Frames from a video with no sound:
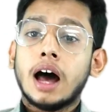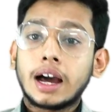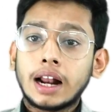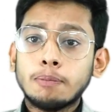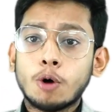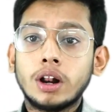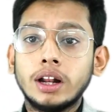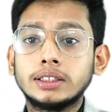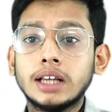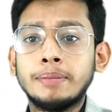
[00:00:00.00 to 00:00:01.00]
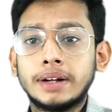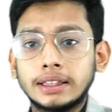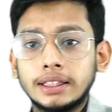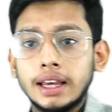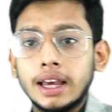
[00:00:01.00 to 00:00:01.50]
अगर आप ऑनलाइन एग्ज़ाम
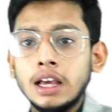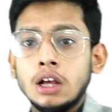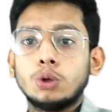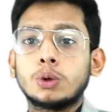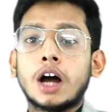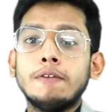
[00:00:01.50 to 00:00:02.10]
रखते हैं तो